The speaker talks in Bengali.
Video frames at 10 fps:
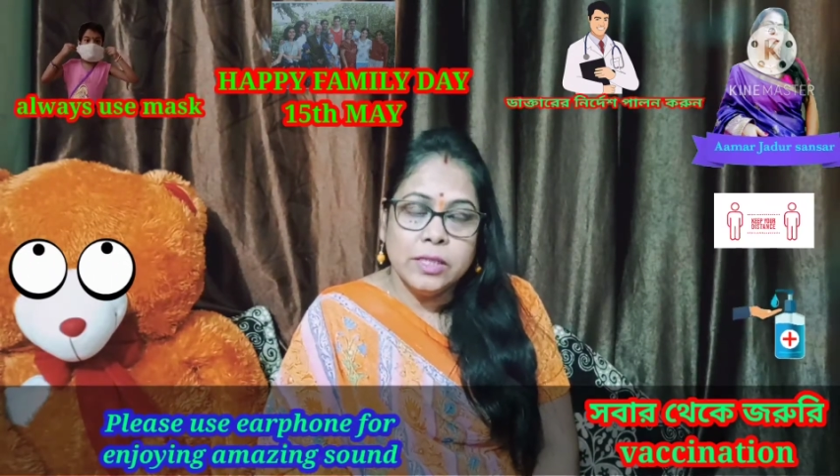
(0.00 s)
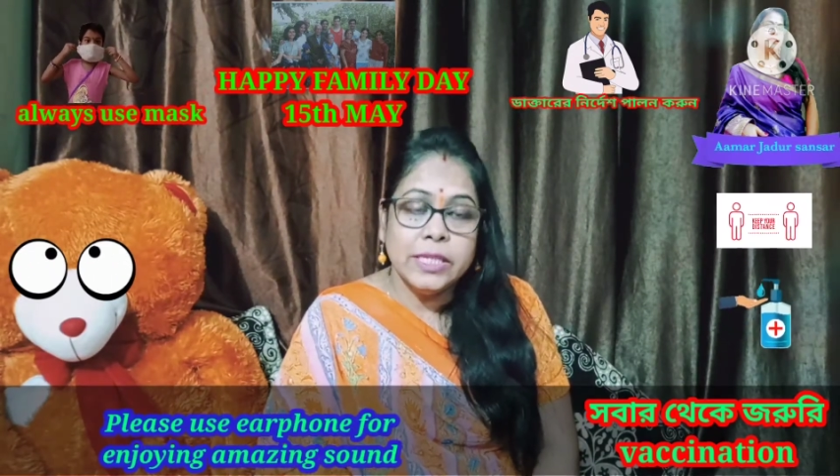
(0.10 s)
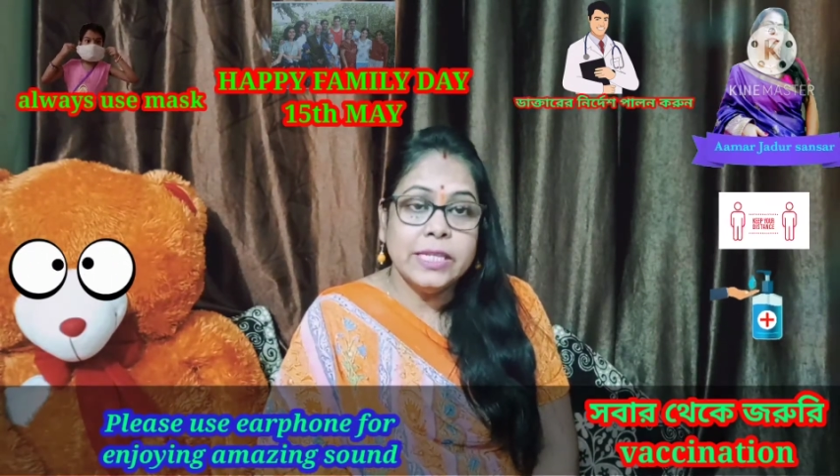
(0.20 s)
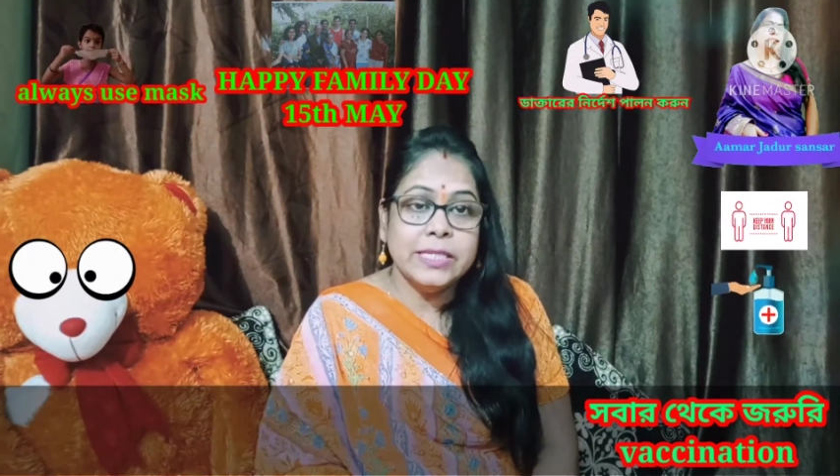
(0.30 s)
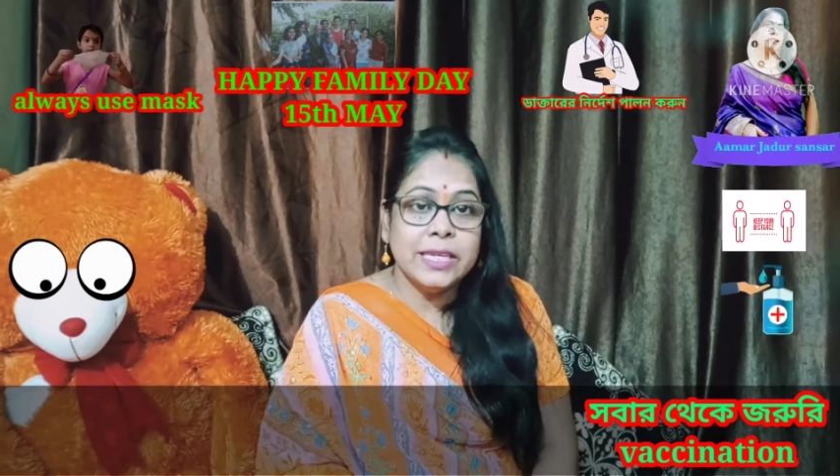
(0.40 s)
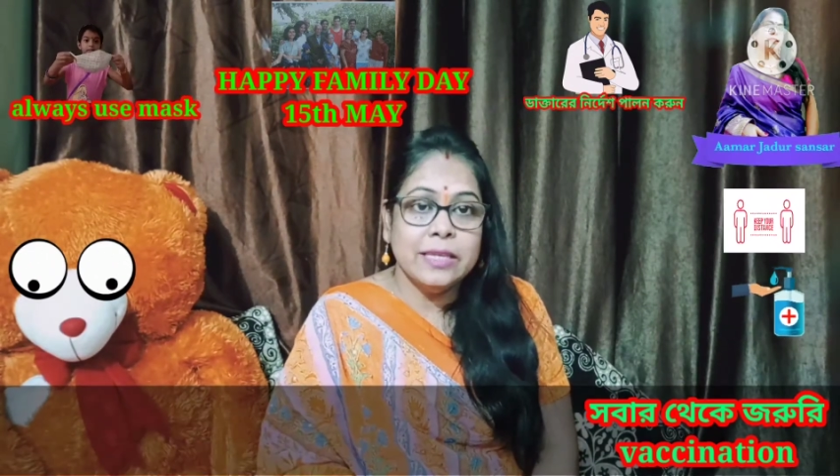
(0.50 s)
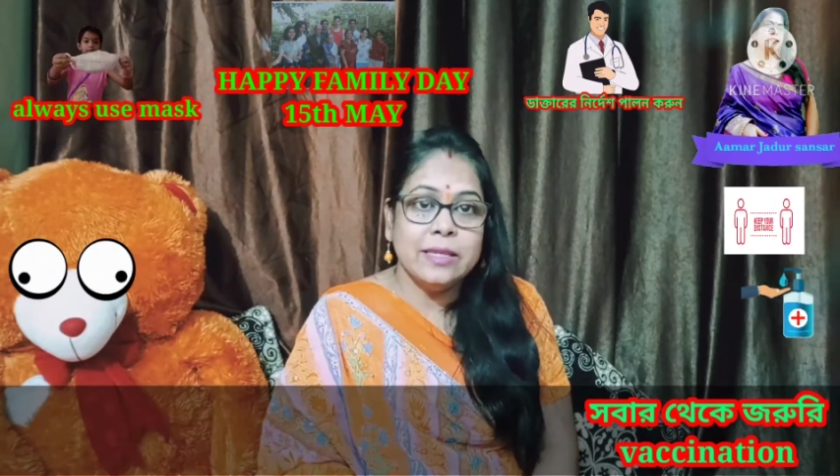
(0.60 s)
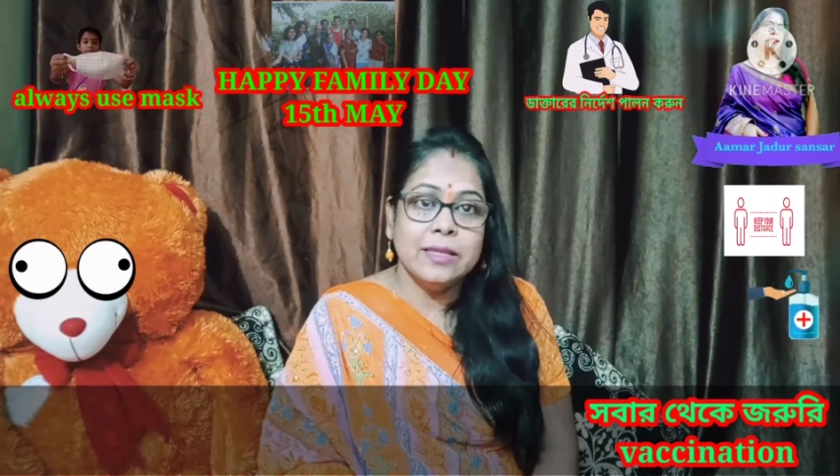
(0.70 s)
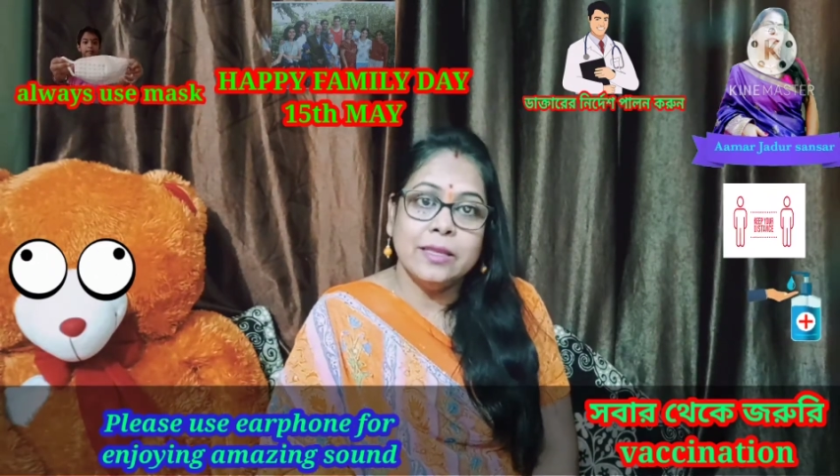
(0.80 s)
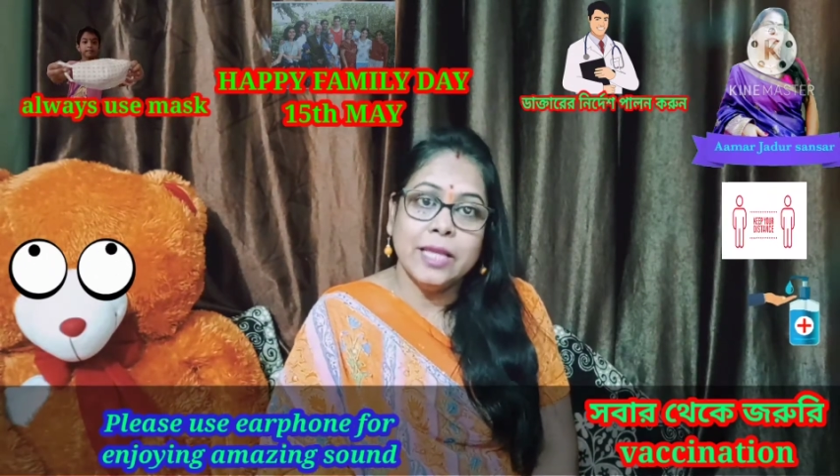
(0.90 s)
সেই যে
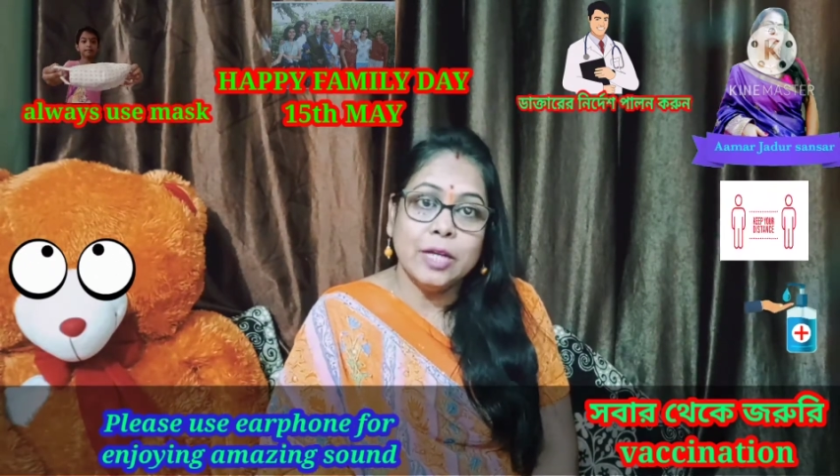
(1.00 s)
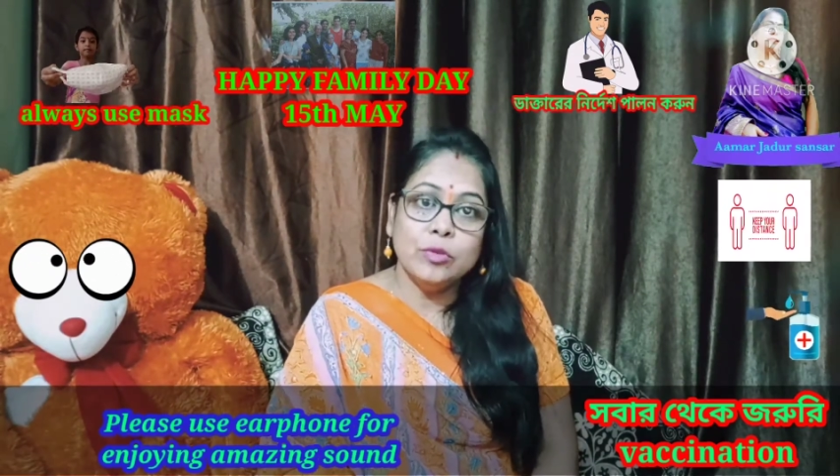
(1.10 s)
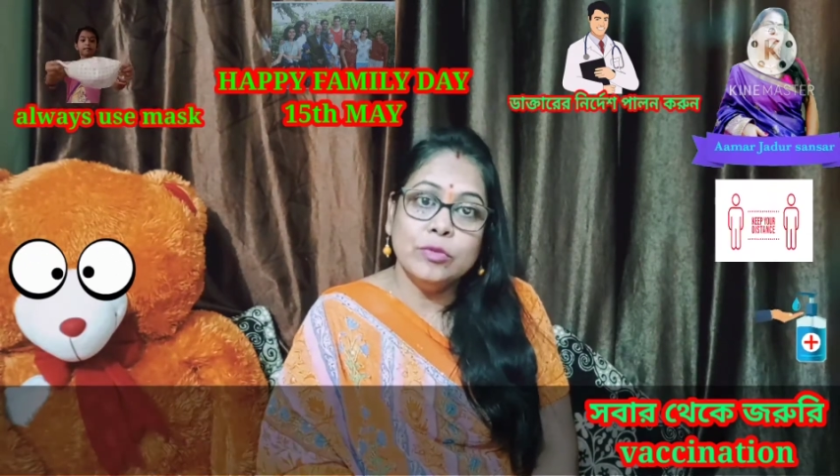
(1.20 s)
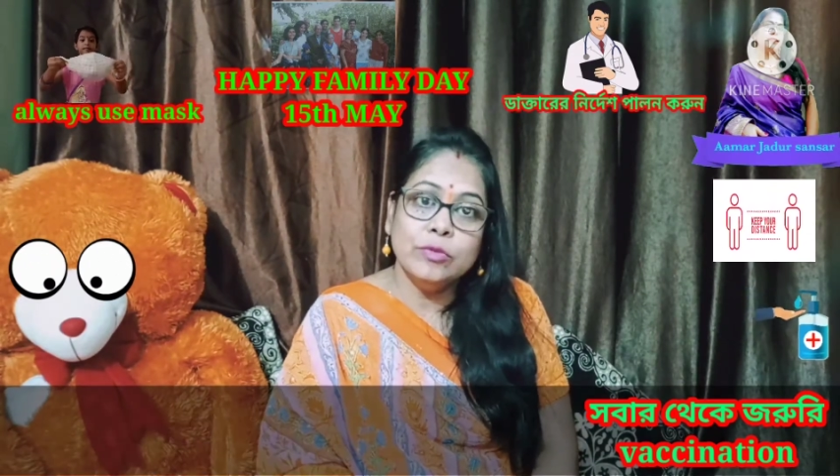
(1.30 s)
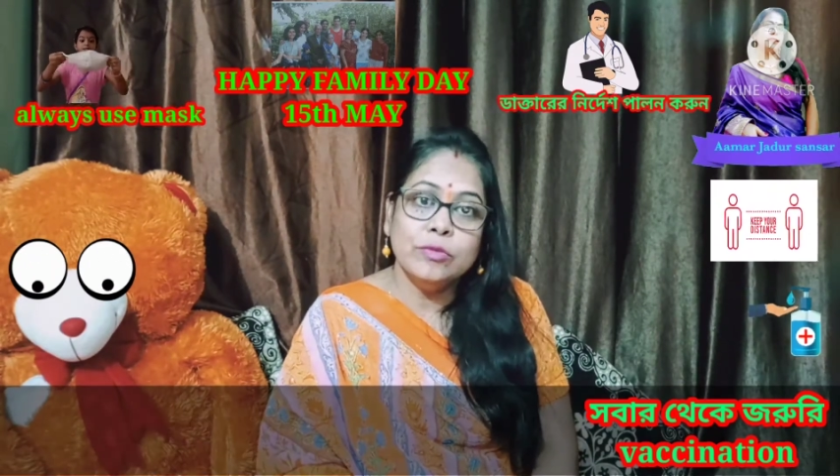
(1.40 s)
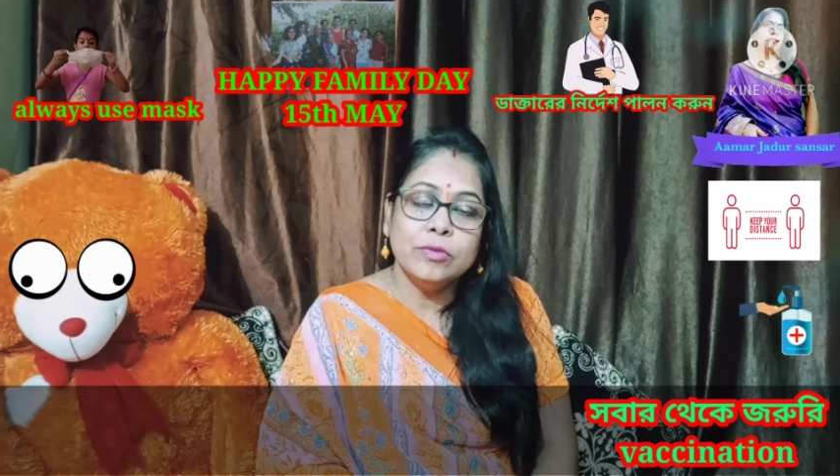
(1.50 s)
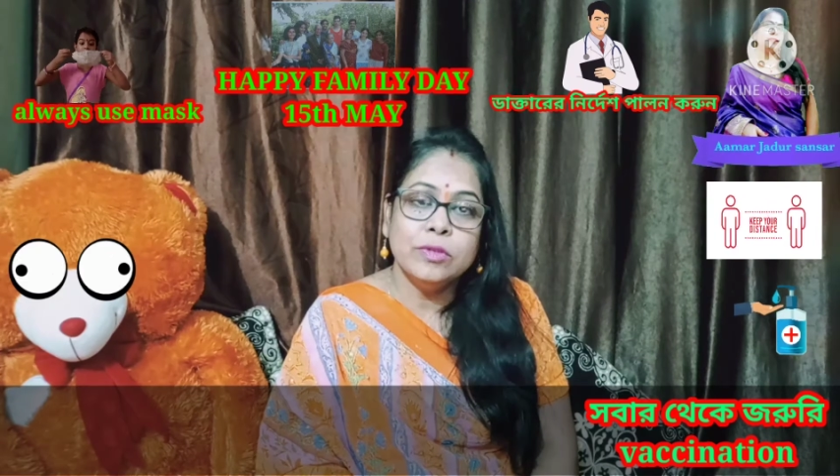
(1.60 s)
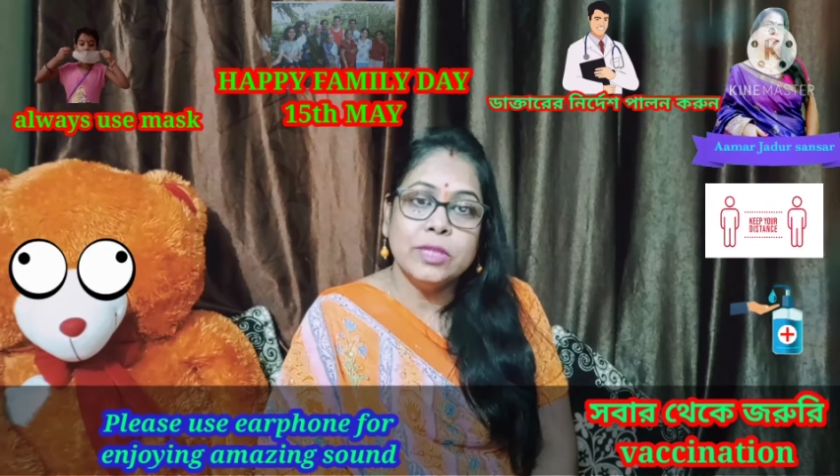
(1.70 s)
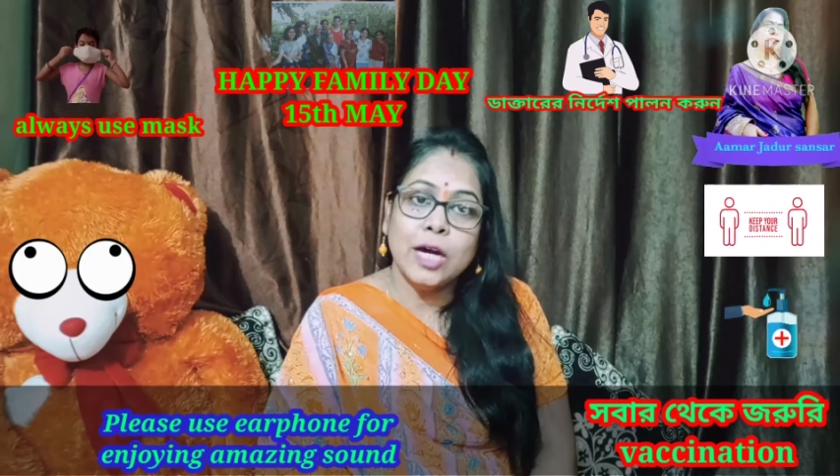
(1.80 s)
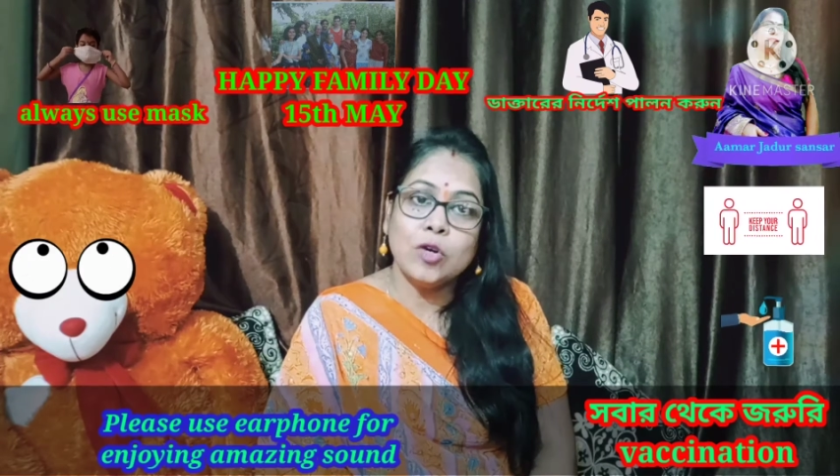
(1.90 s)
দাদু
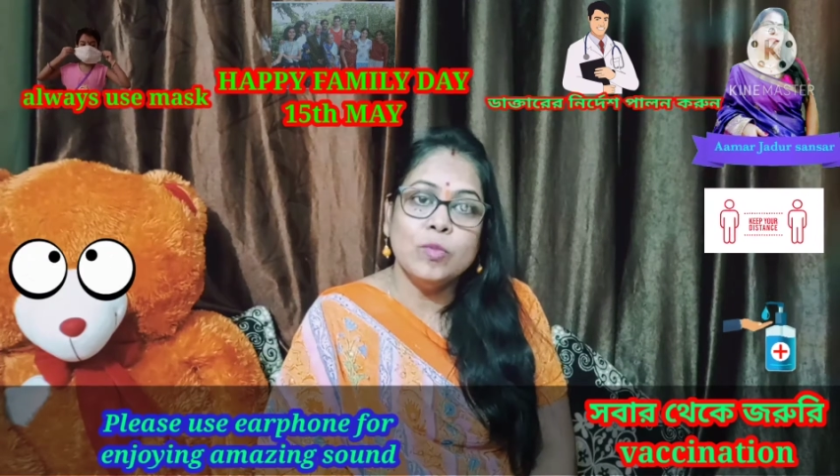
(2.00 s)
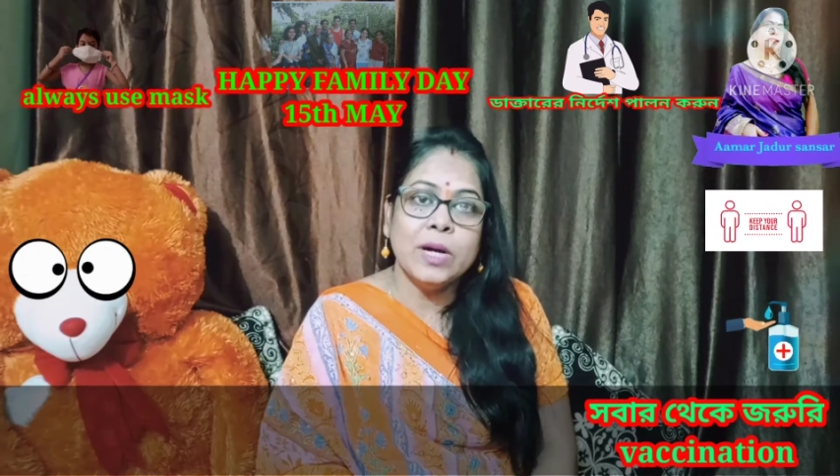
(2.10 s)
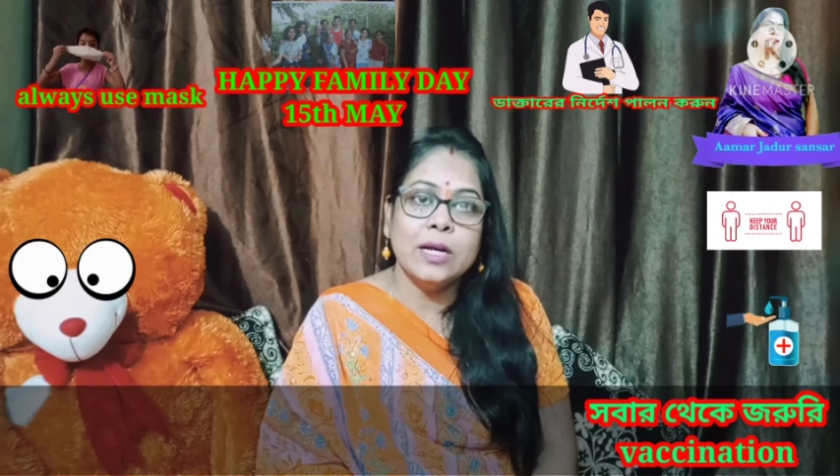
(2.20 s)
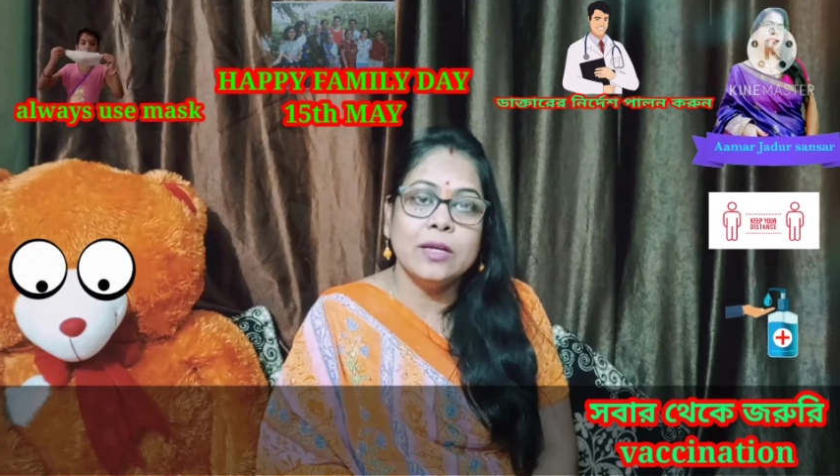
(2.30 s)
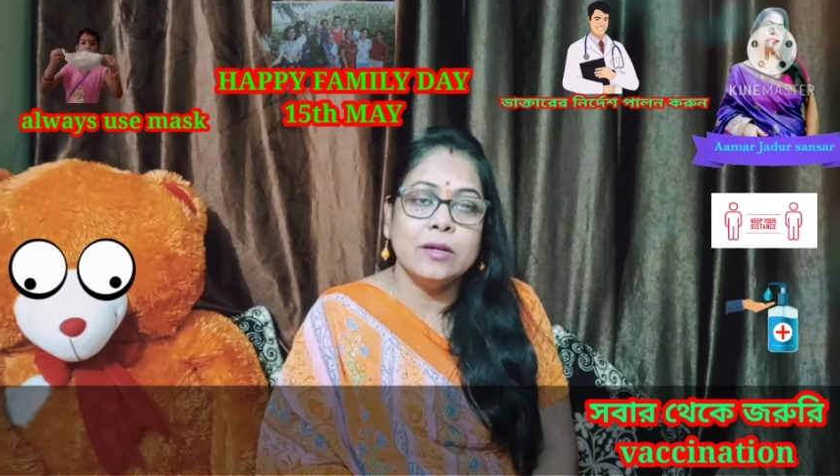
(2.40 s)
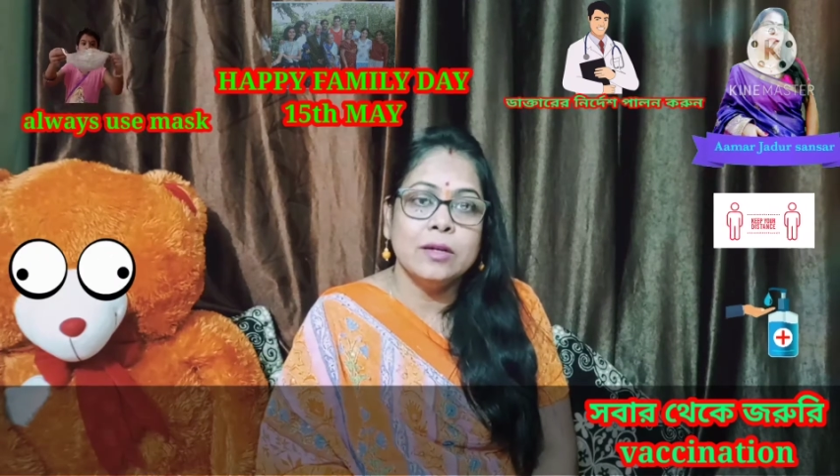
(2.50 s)
ঠাকুমার